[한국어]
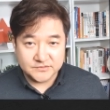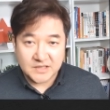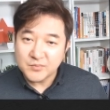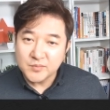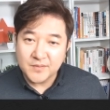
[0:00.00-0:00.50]

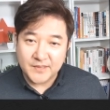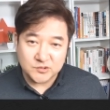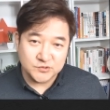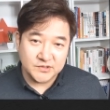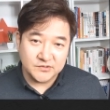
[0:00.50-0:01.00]
한 번만
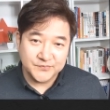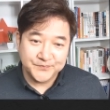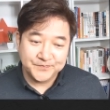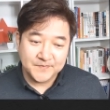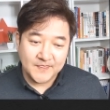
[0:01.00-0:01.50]
봐주세요.
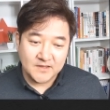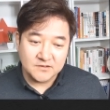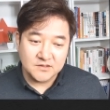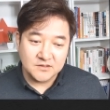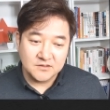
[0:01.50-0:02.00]

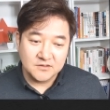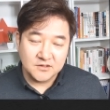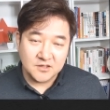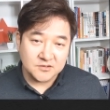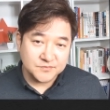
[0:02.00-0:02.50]
그때,
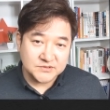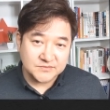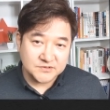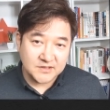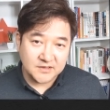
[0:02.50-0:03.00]
cut me
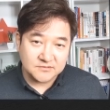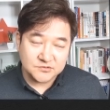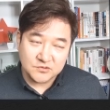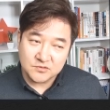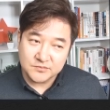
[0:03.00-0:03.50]
some slack.
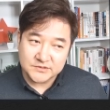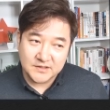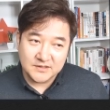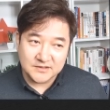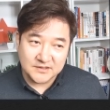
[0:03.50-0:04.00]
조금
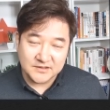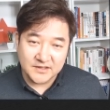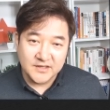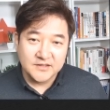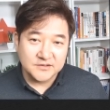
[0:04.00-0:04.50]
어색하긴 뭐
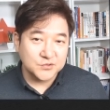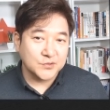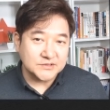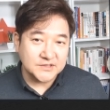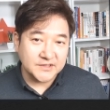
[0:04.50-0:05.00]
한데 그래도
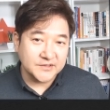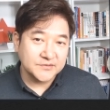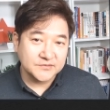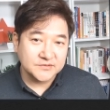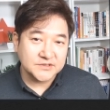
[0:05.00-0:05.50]
괜찮아요.
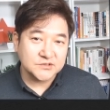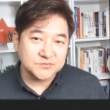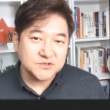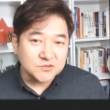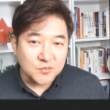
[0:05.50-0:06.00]
제가
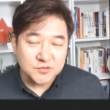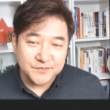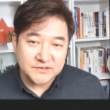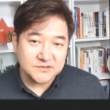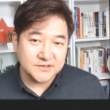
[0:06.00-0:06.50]
좀 그 너무
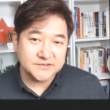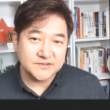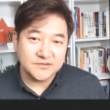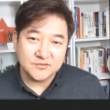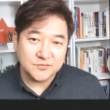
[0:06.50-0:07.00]
급해서
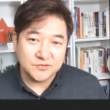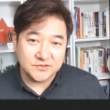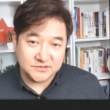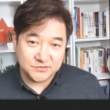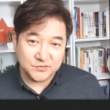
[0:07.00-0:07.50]
그랬어요. 뭐
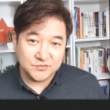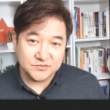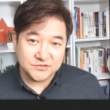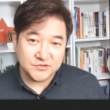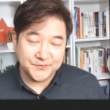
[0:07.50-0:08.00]
이런 식으로.
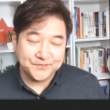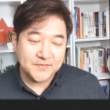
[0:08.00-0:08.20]
그죠?